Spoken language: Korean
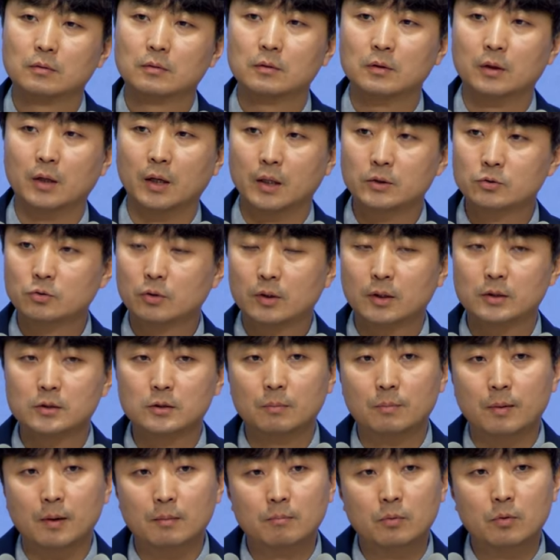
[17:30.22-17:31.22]
계속해서
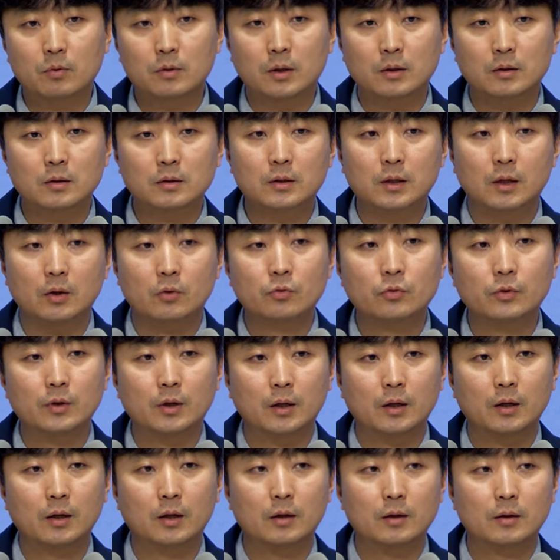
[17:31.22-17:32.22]
반복하는
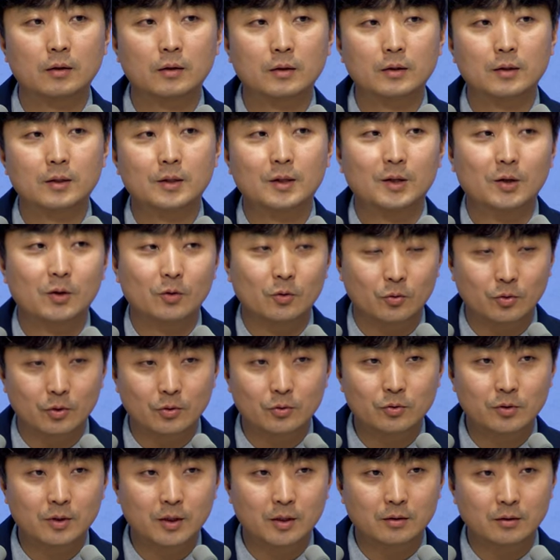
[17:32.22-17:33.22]
가운데 우리
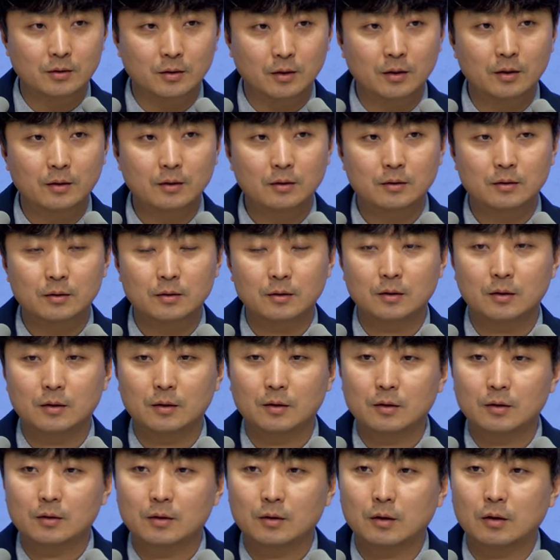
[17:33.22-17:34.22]
후대들이
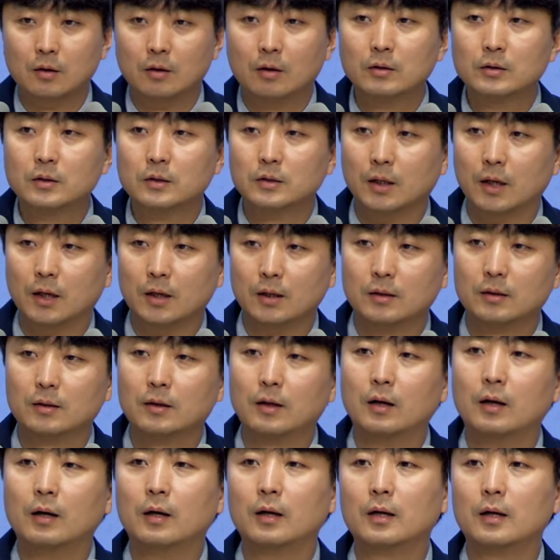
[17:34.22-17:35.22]
어느 날,
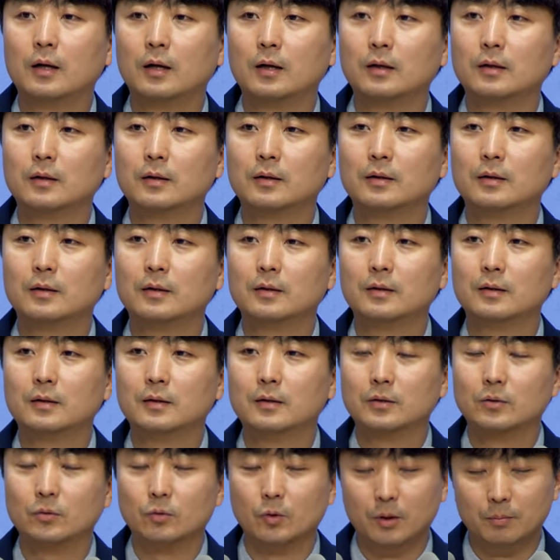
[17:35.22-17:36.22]
아,
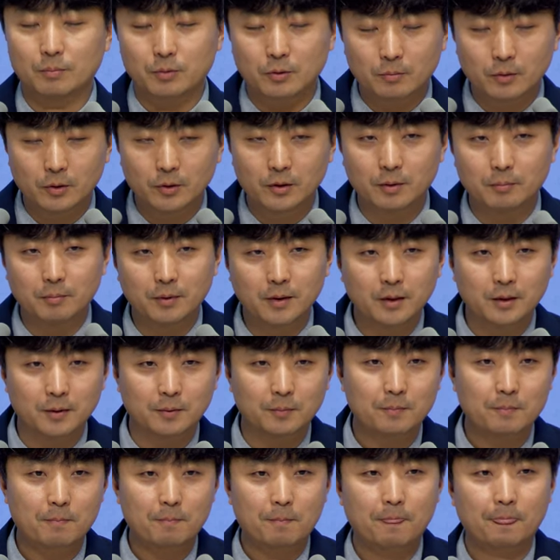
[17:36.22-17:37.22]
우리 부모님이
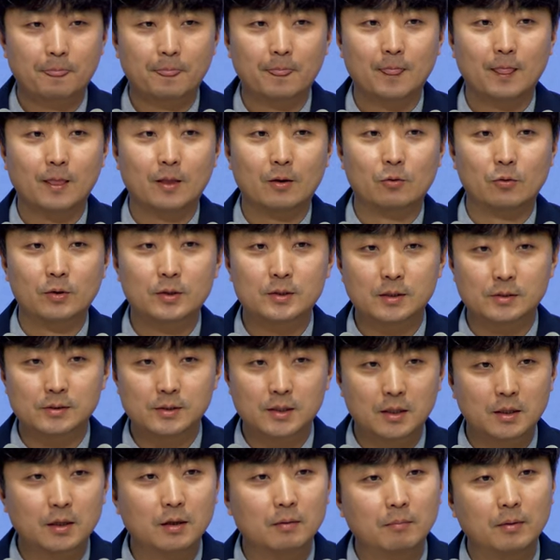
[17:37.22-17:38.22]
우리
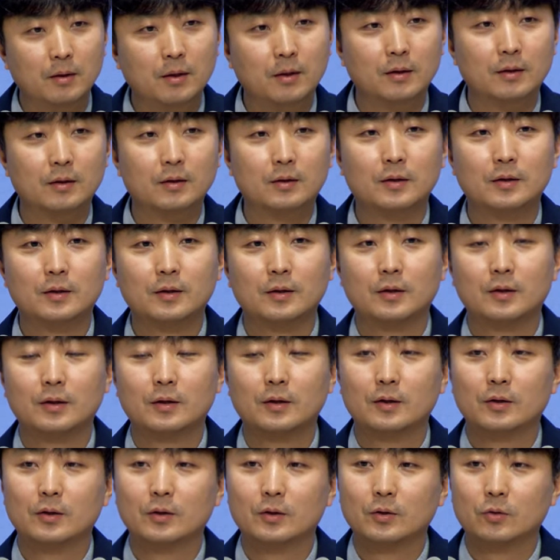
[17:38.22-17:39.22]
선생님이
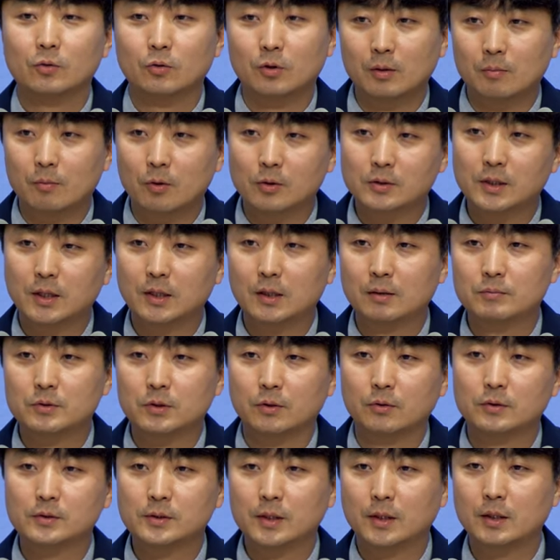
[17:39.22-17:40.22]
우리 목사님
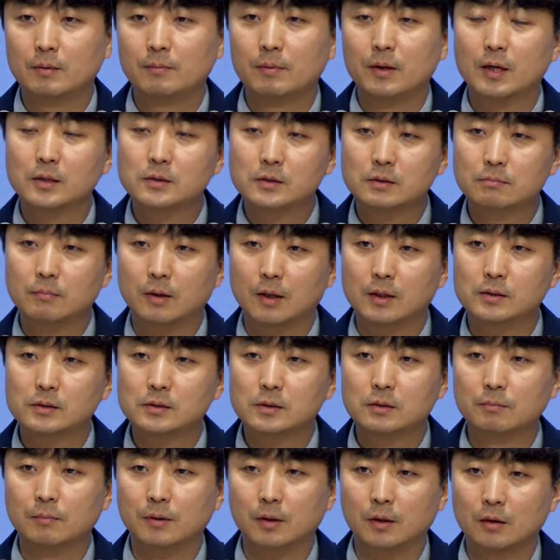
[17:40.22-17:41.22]
전도사님이 하신
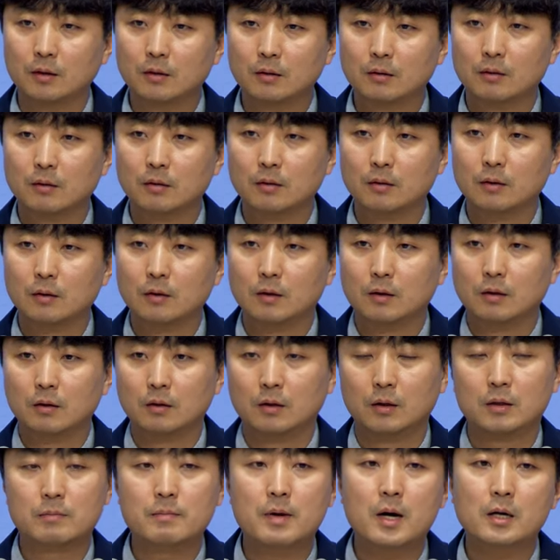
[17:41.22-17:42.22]
말씀이
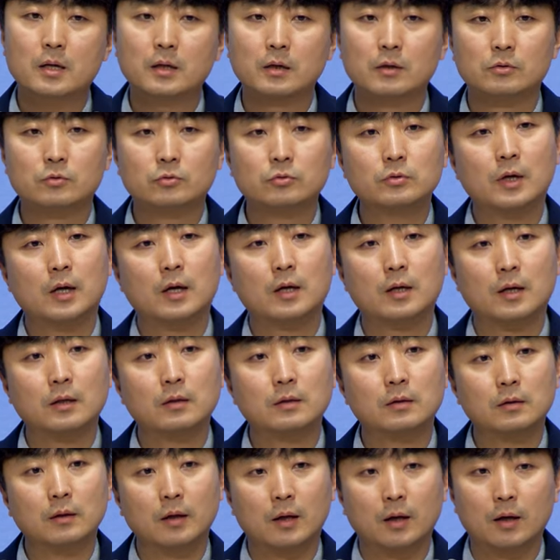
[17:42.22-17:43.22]
이
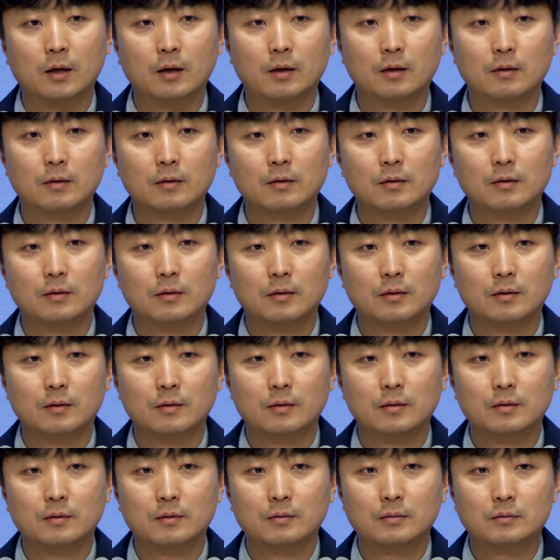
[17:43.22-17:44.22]
말이었구나라는 게
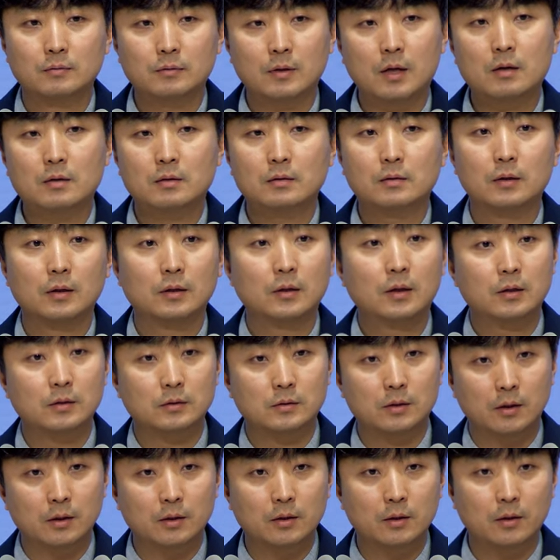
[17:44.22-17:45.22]
딱
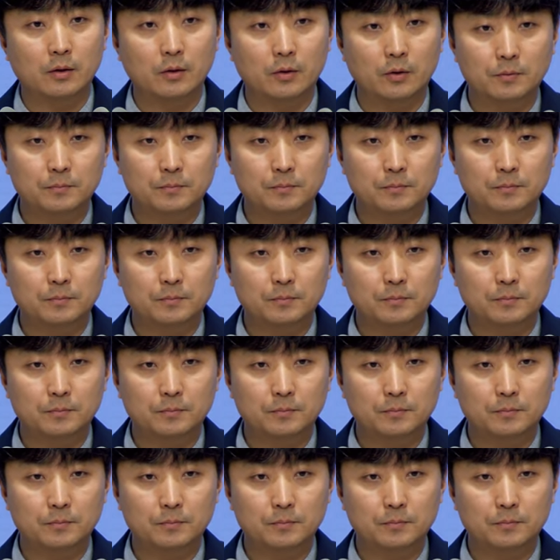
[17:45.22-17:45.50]
깨달아져야 돼요.